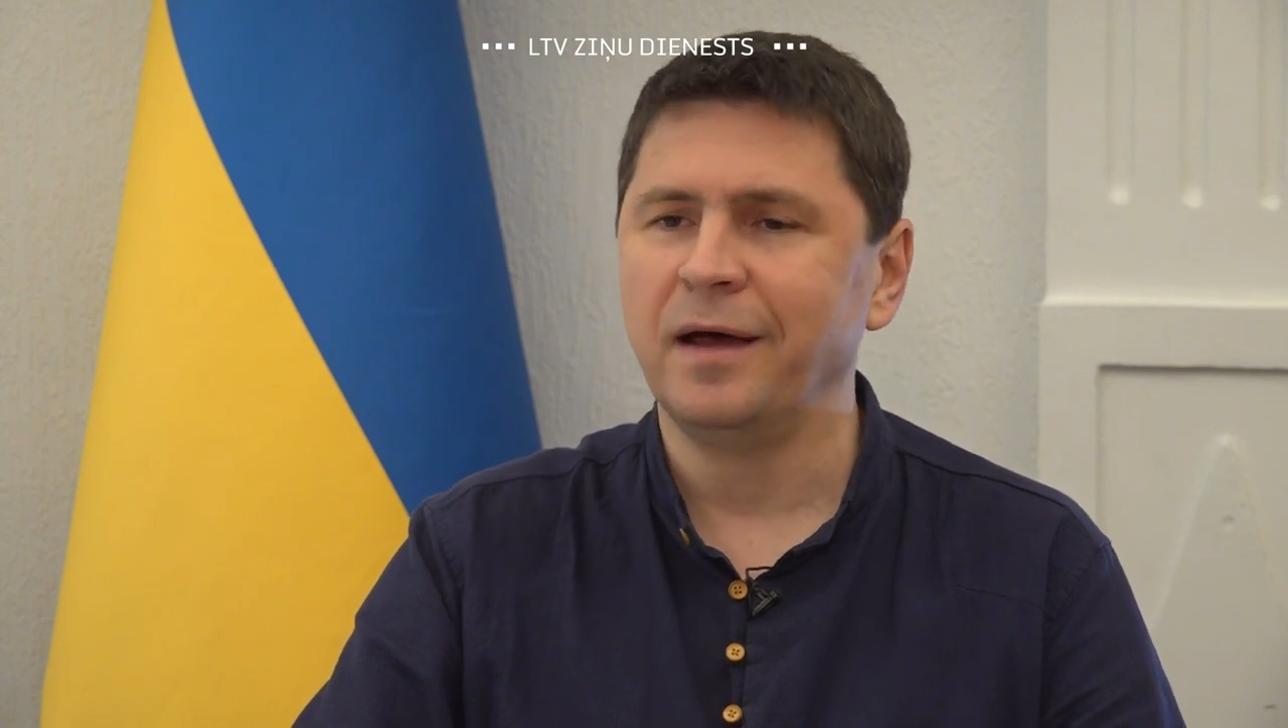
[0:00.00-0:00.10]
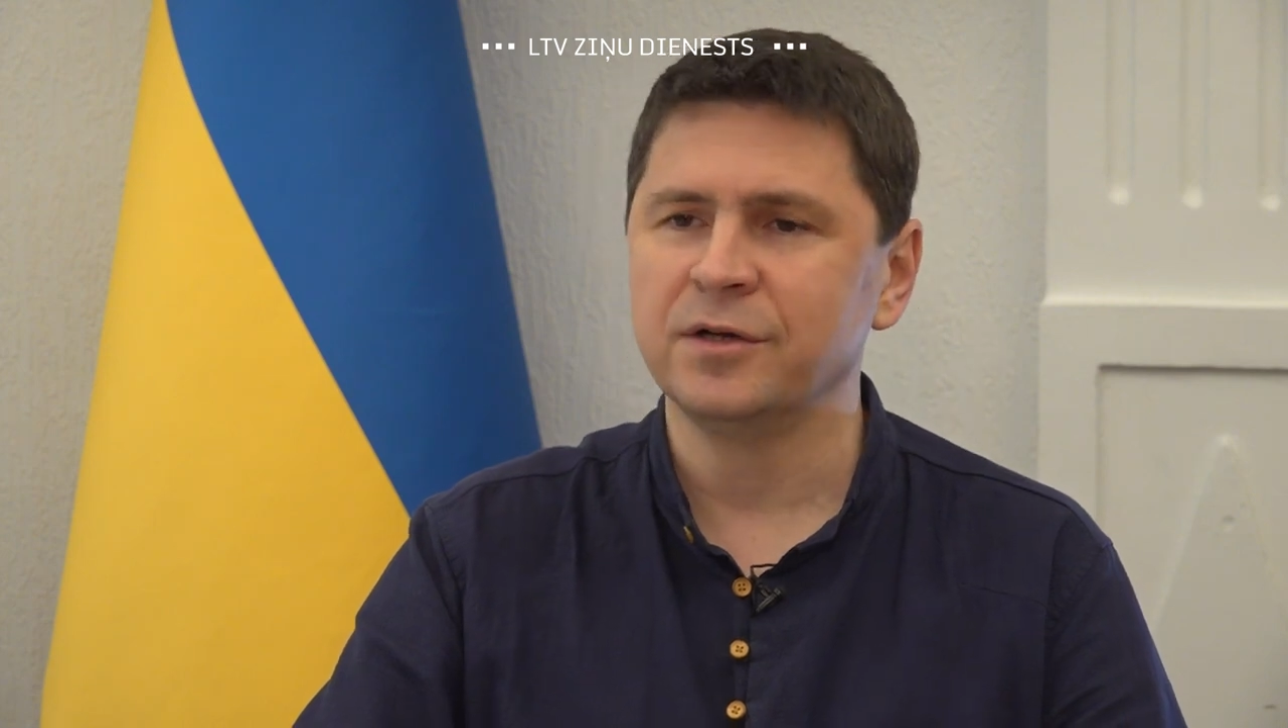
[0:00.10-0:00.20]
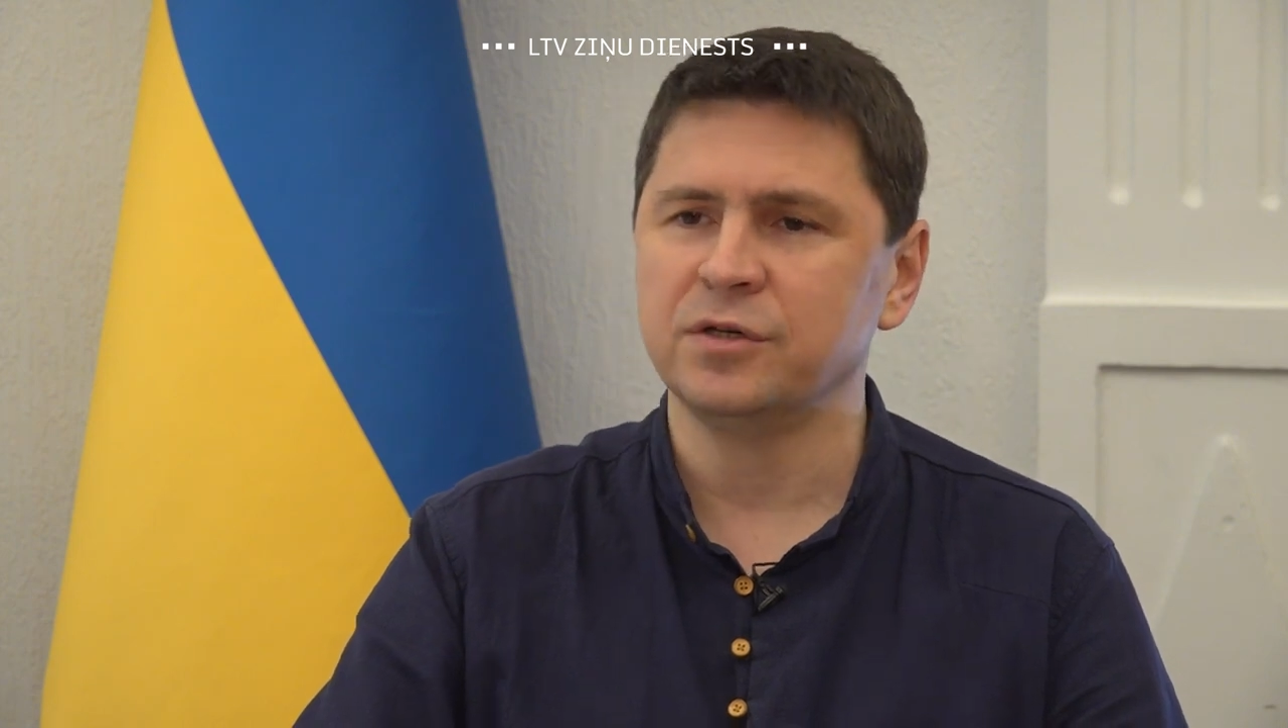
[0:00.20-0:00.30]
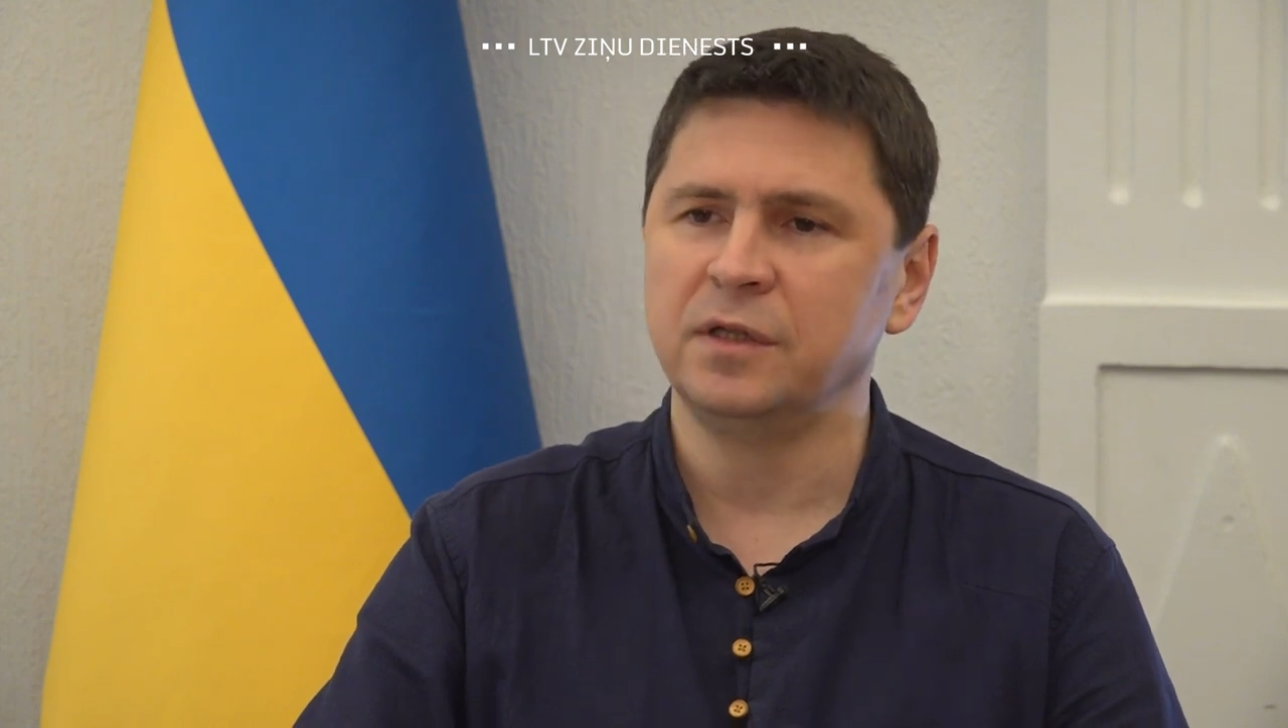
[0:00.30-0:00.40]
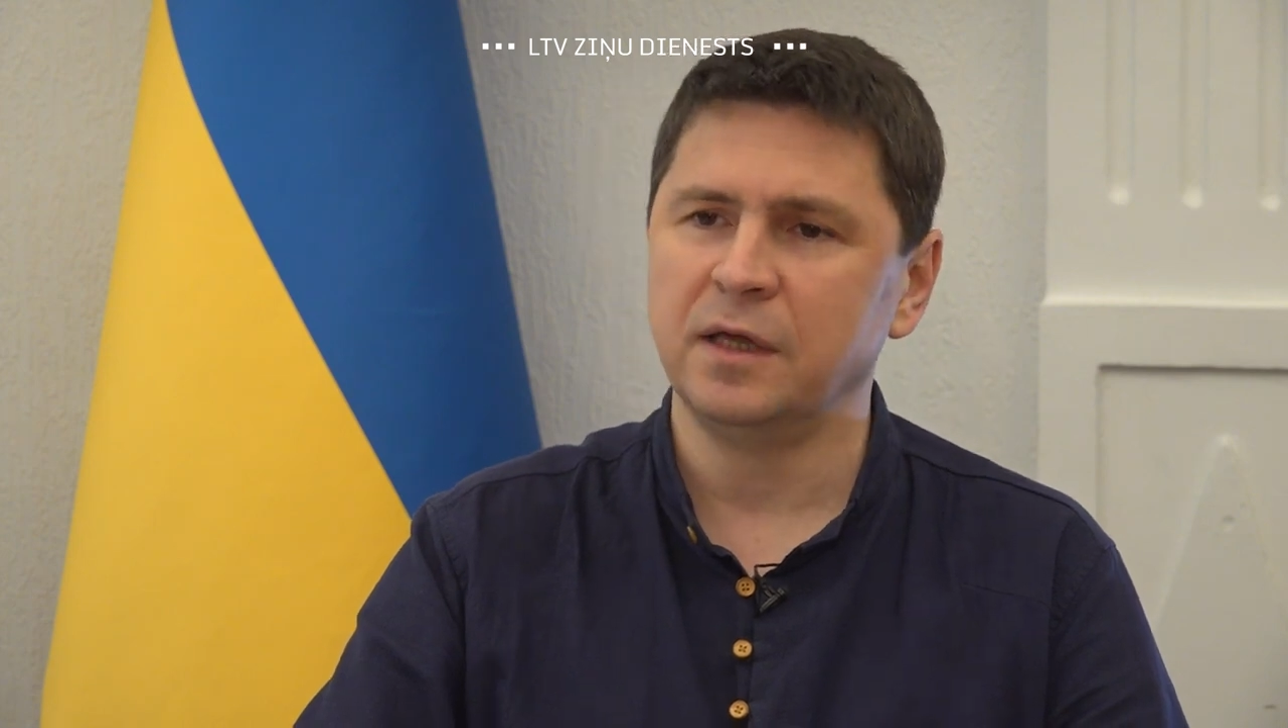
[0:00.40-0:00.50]

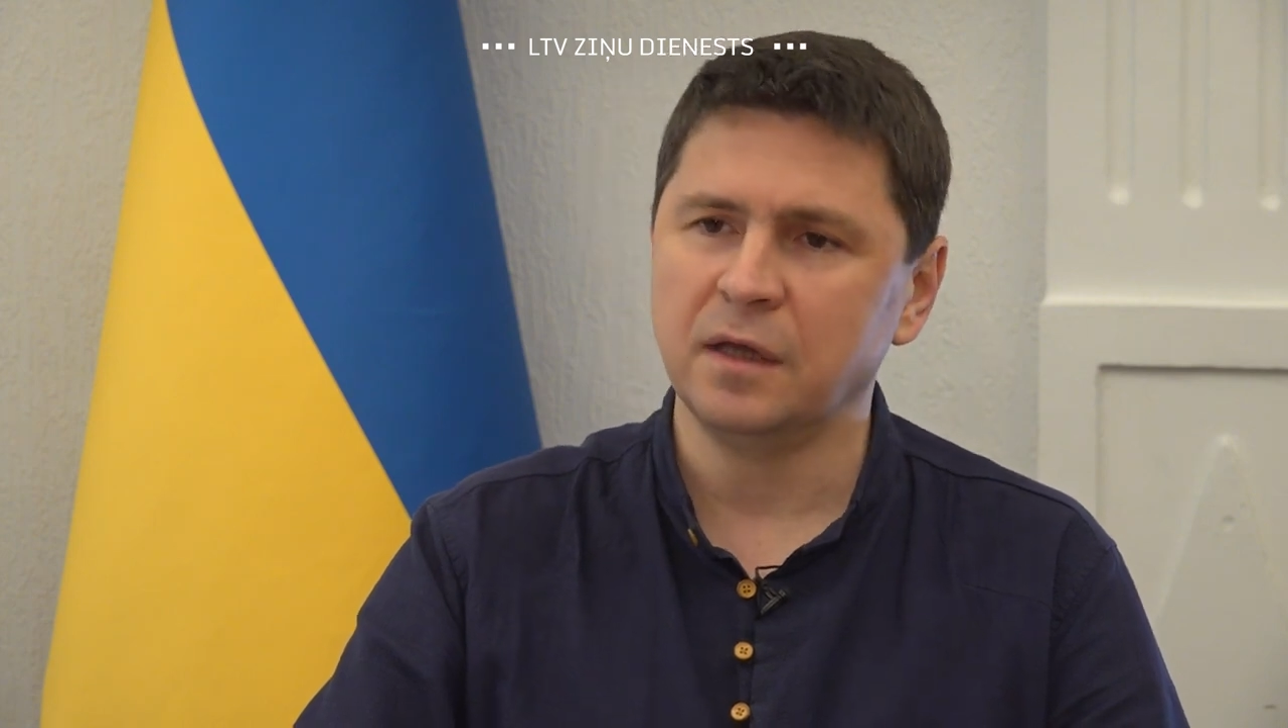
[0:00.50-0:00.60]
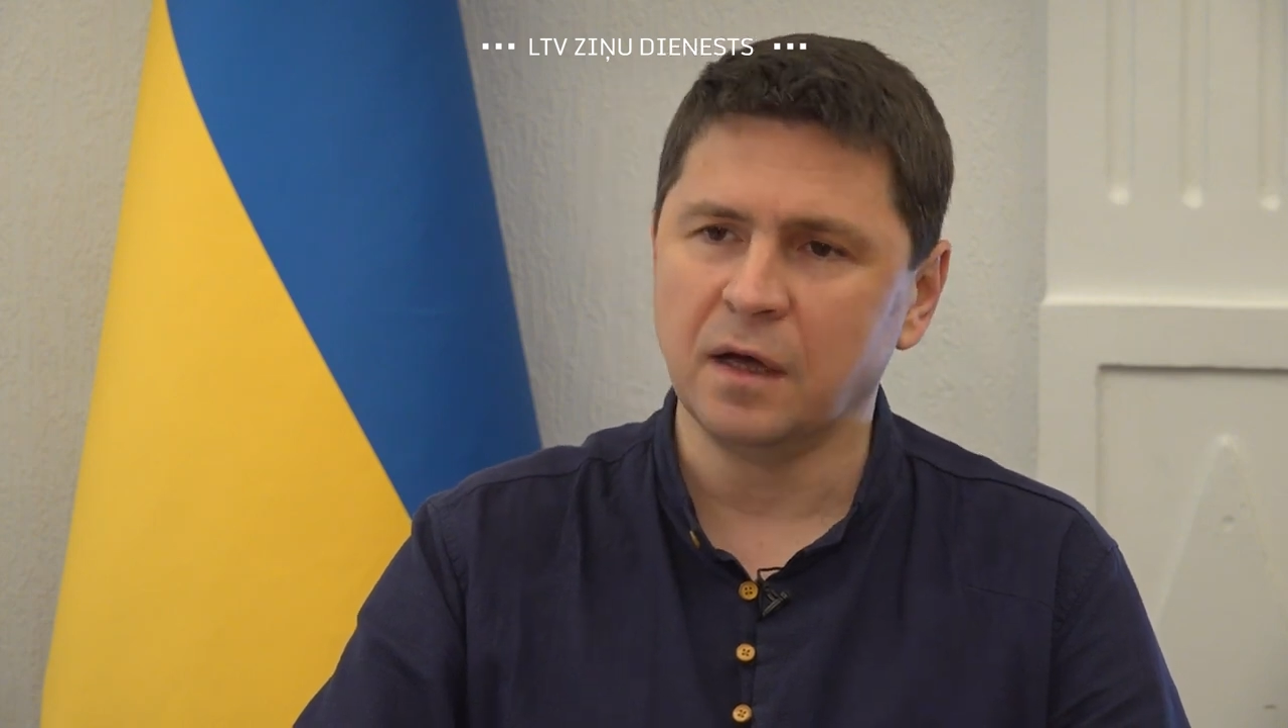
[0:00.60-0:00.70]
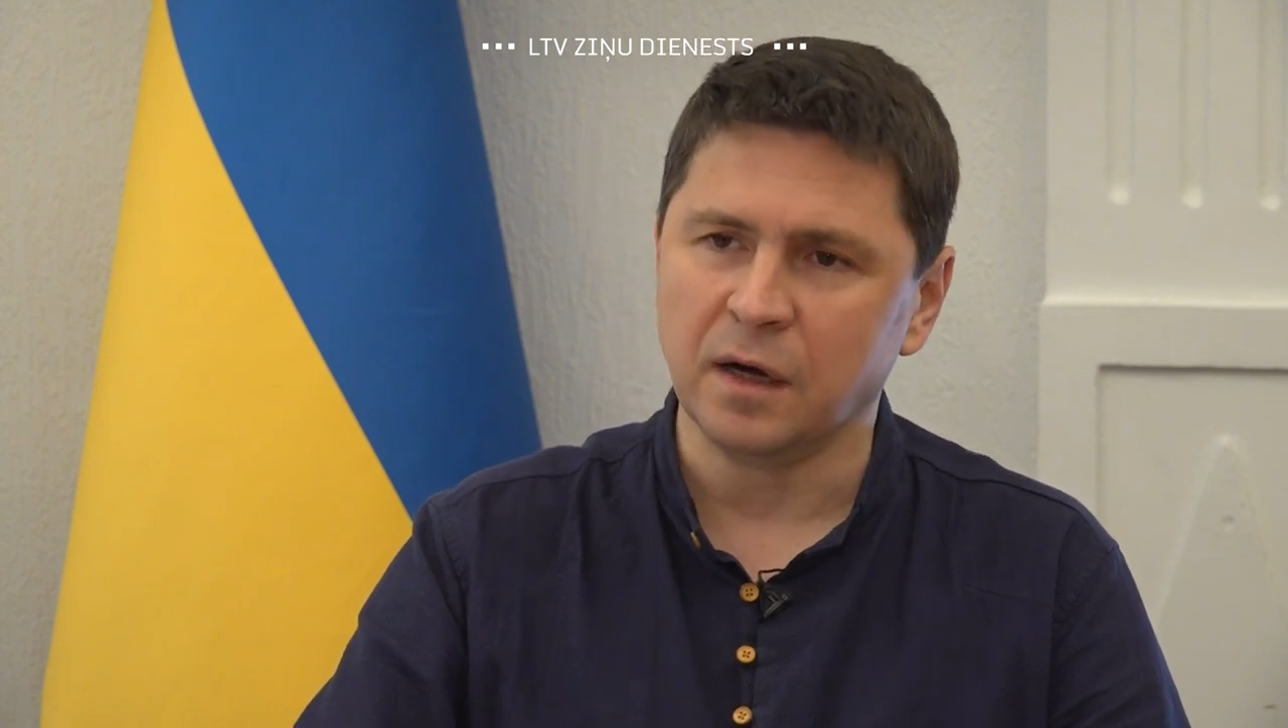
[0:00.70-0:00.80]
ожидание